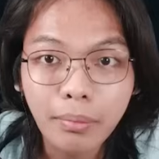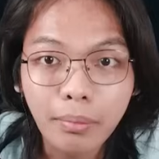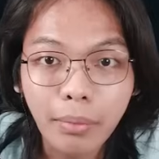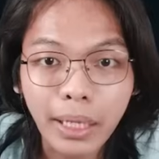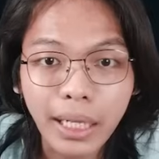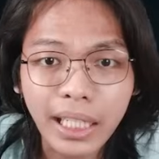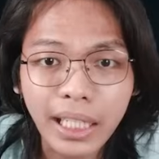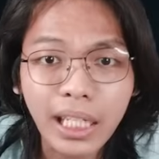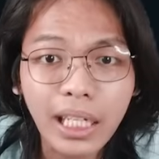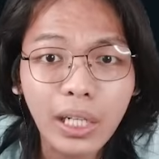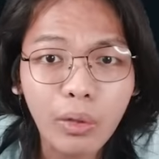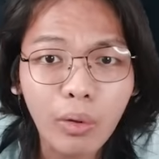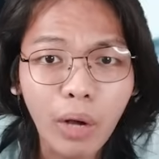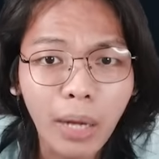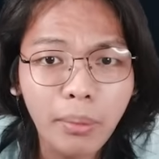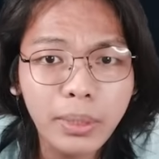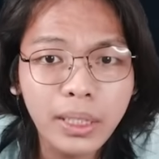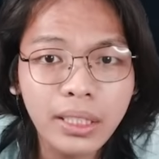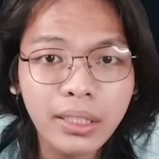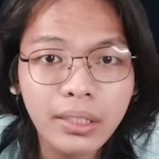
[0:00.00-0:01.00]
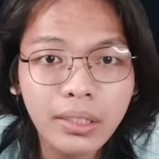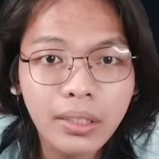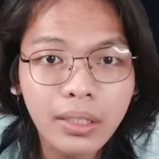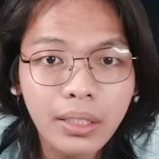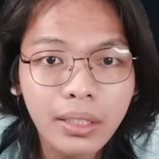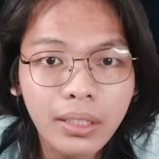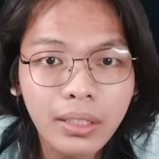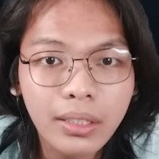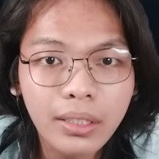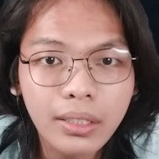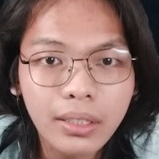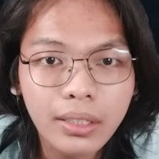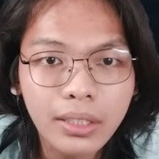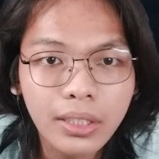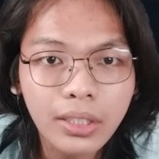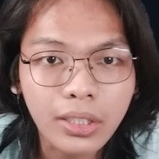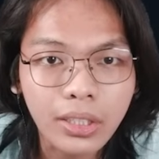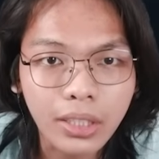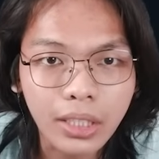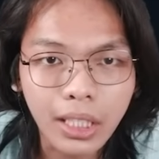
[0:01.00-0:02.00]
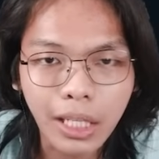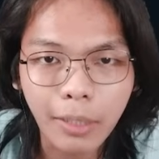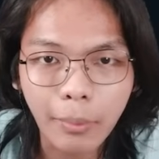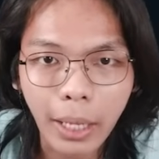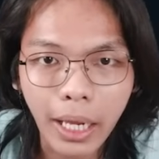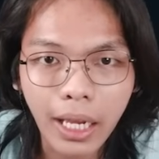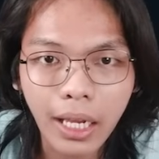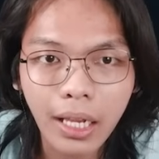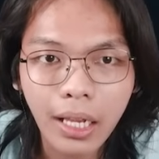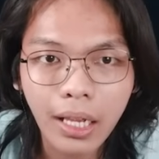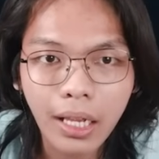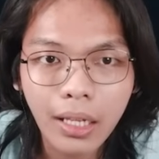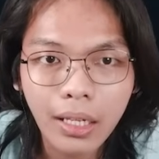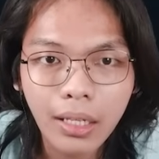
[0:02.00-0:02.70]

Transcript: Makanan aku habis. Shime.